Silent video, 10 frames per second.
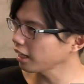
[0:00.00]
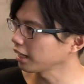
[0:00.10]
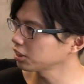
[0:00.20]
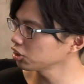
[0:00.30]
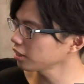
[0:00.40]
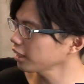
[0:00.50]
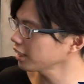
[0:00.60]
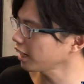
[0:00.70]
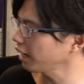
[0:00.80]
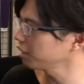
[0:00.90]
て発注だけ
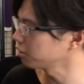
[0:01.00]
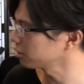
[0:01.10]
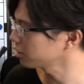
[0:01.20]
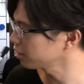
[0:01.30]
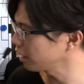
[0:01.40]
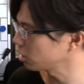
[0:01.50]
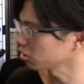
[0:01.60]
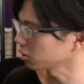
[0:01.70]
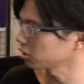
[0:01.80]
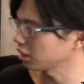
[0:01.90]
して帰る店
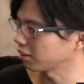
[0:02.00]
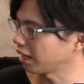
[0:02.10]
長っていう